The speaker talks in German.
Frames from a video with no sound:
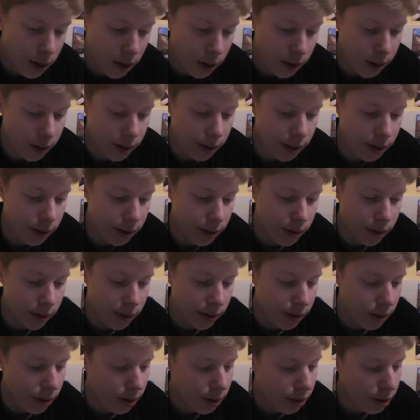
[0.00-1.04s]
Äh,
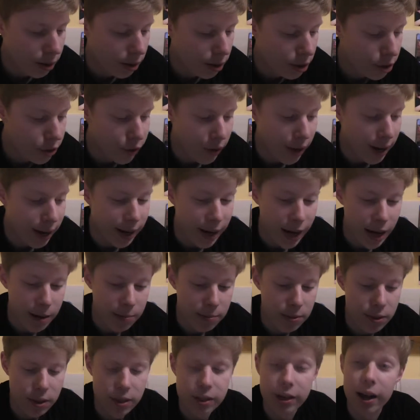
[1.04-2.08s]
zwei
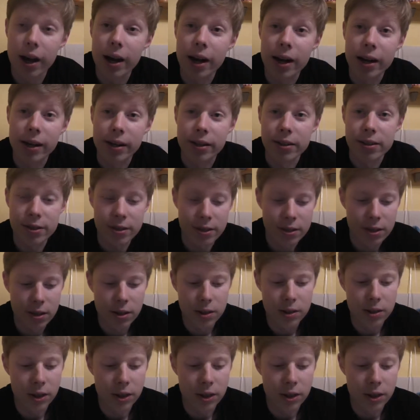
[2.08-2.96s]
Games in eins,